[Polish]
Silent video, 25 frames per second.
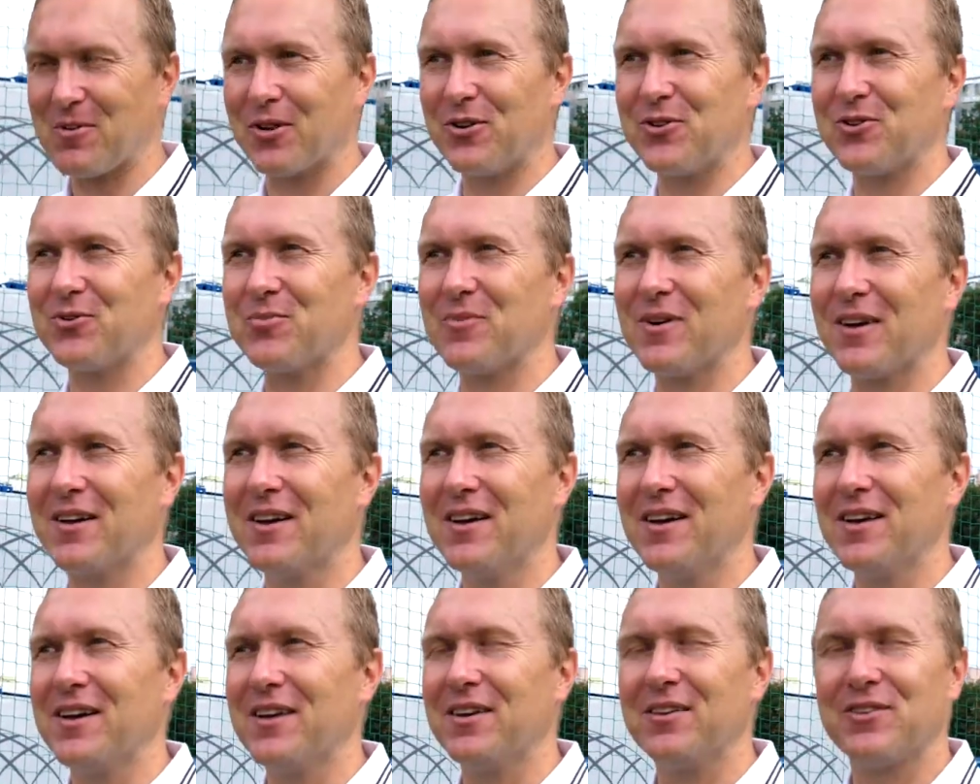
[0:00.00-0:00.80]
Mieliśmy
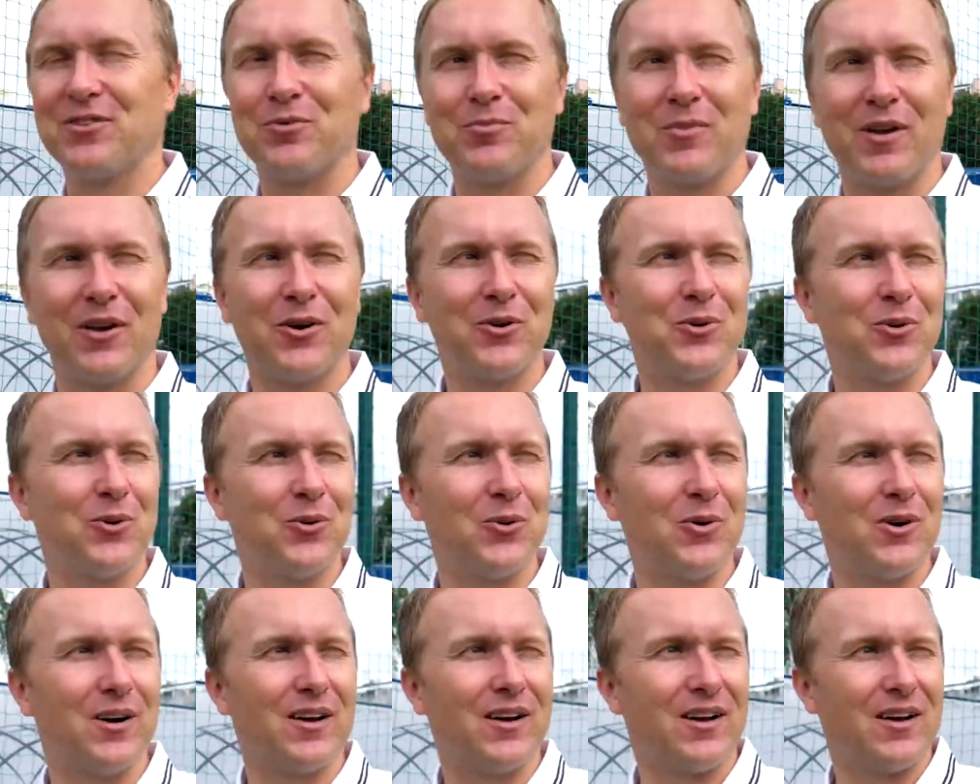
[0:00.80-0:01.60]

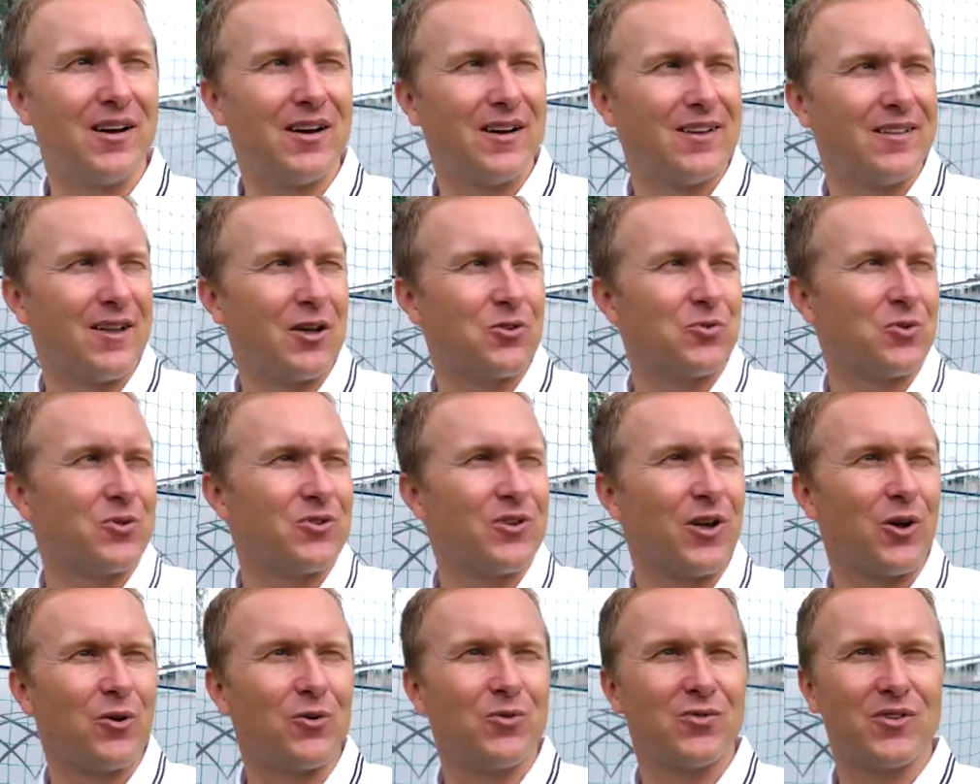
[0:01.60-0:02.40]
śmiechu e, na
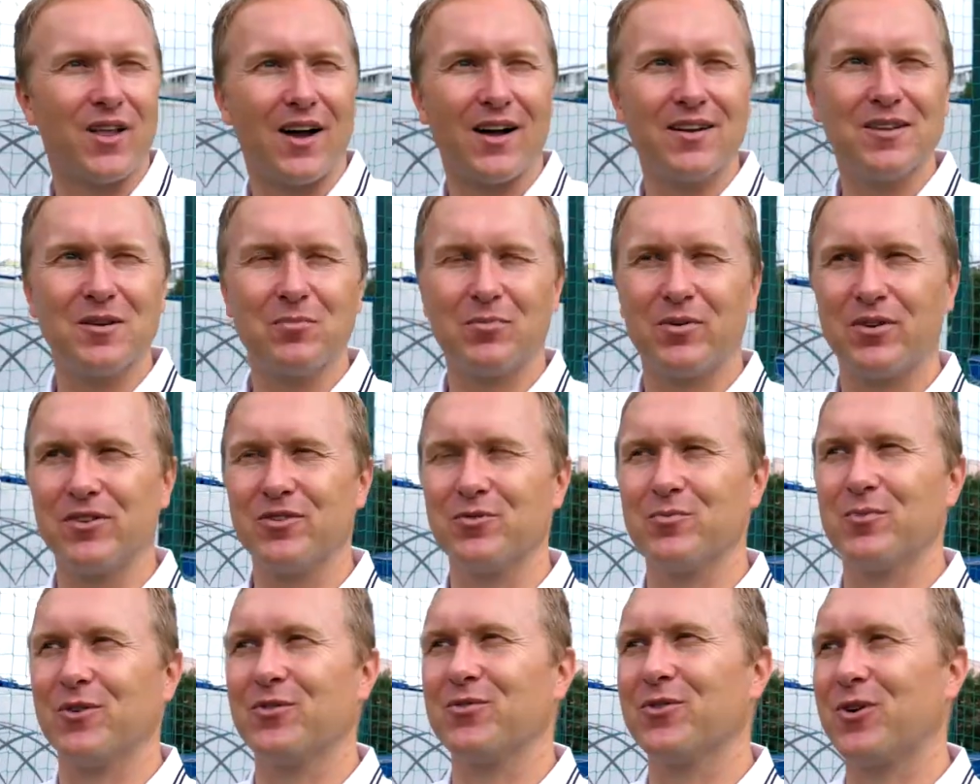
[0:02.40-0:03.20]
turnieju w Danii.
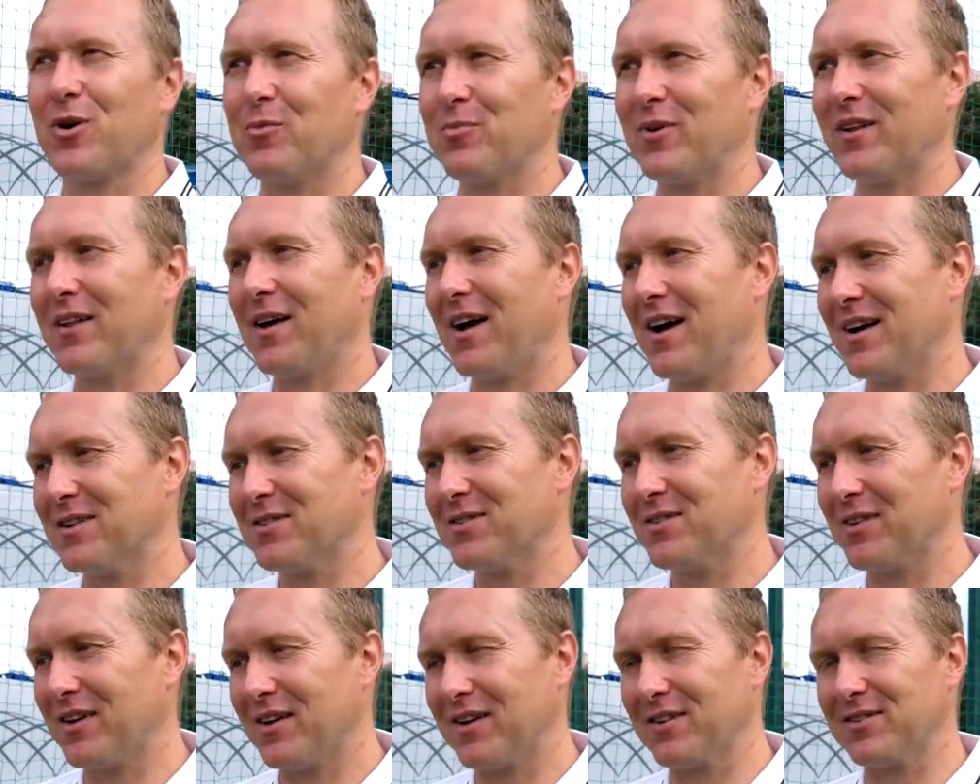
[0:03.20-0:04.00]
Byliśmy w
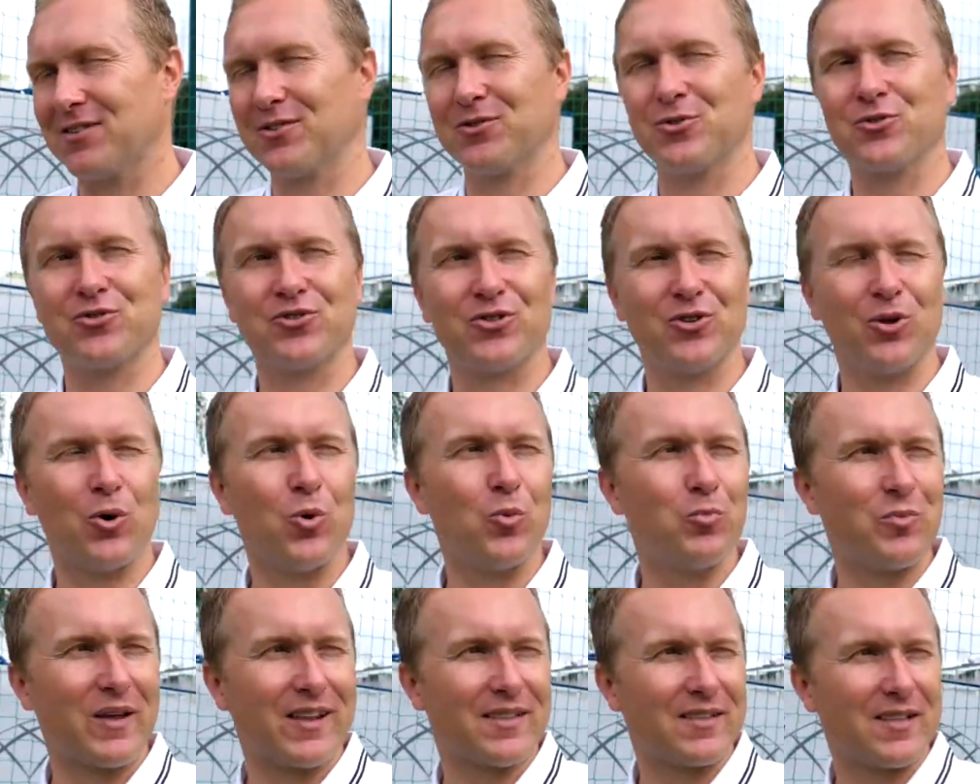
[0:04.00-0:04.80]
Kopenhadze z
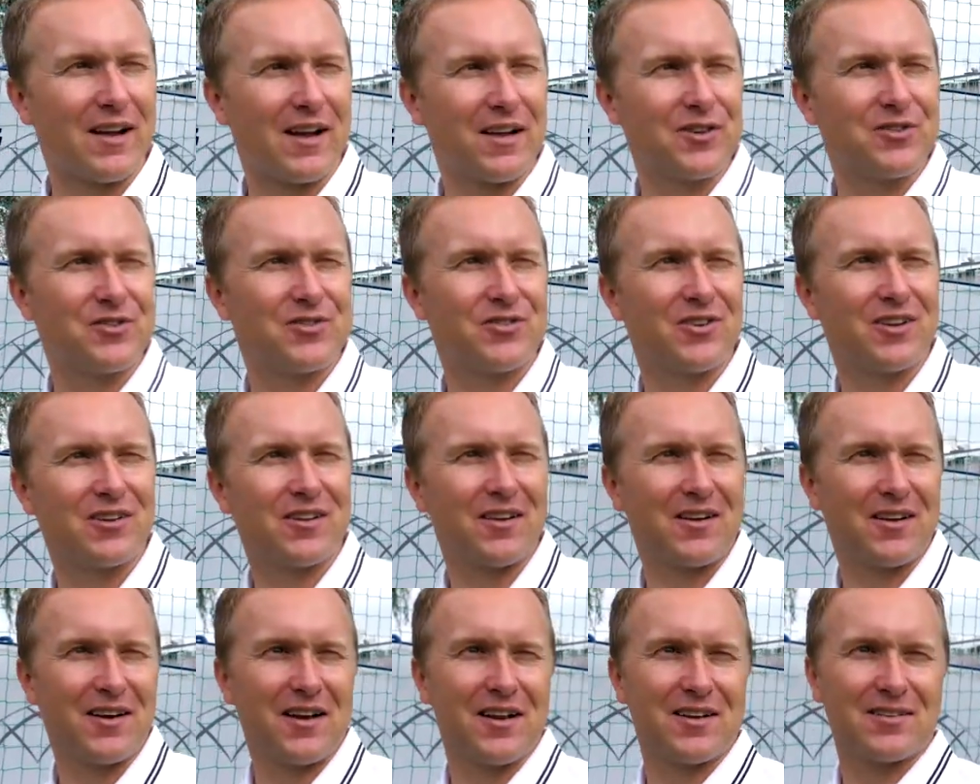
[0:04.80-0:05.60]
drużyną U15
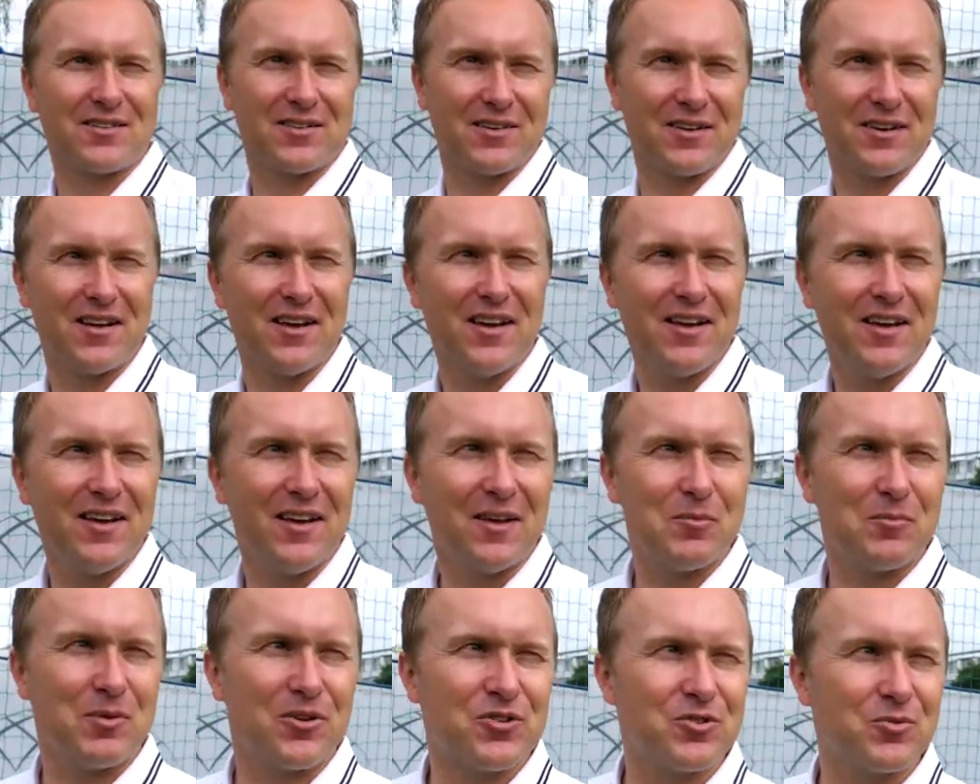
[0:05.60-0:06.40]
teraz i
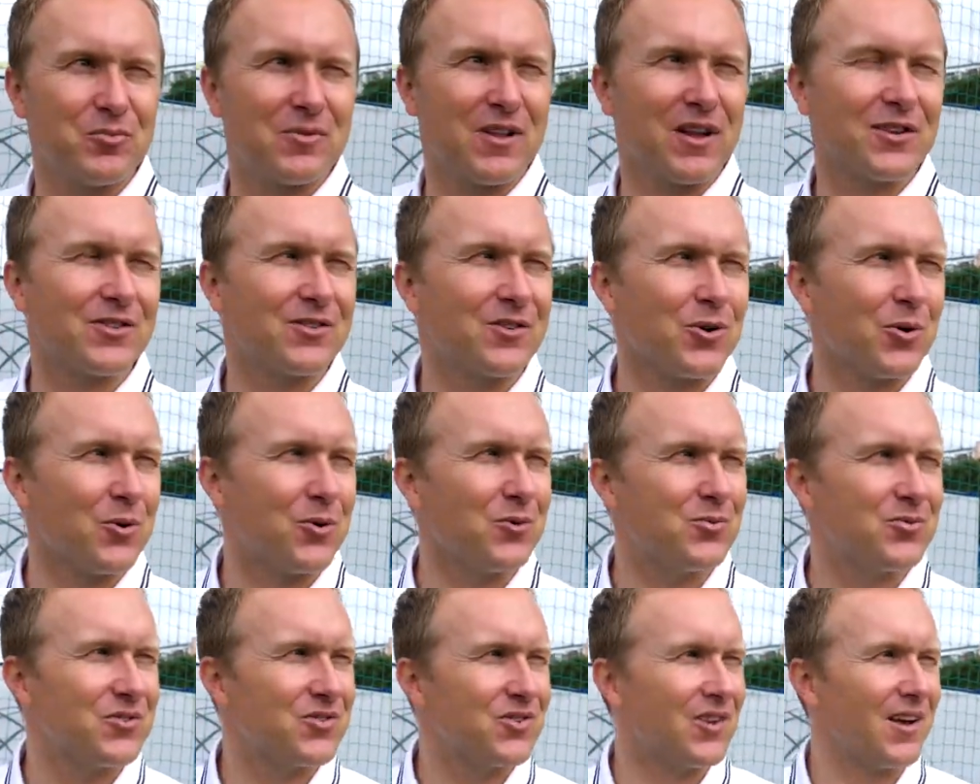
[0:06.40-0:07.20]
byliśmy na
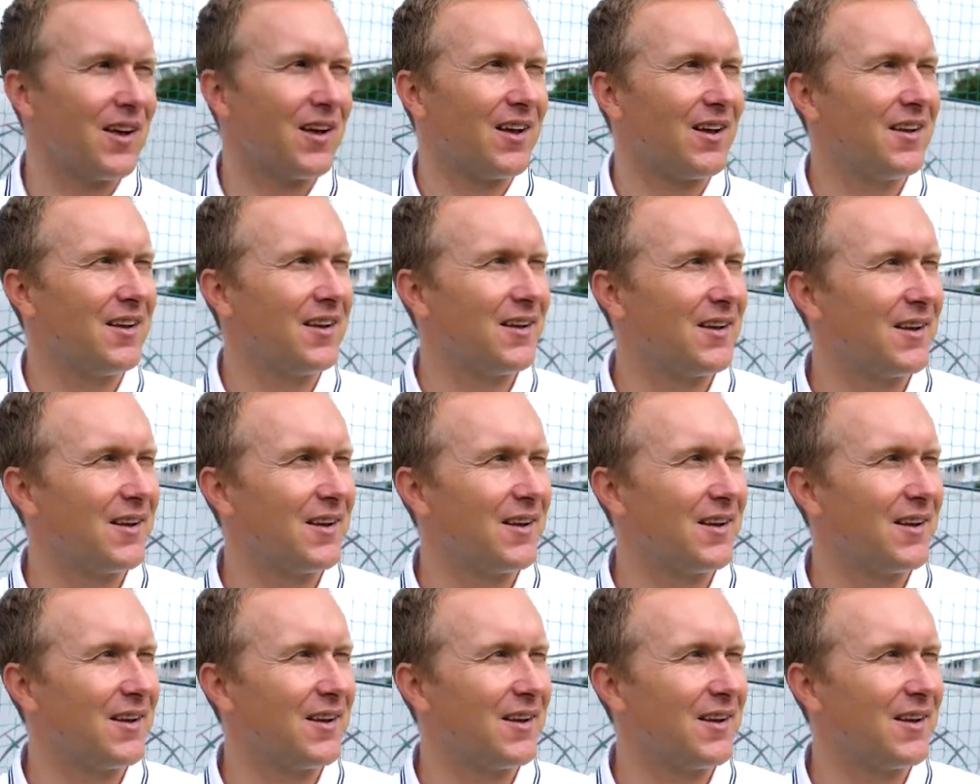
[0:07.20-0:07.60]
stołówce.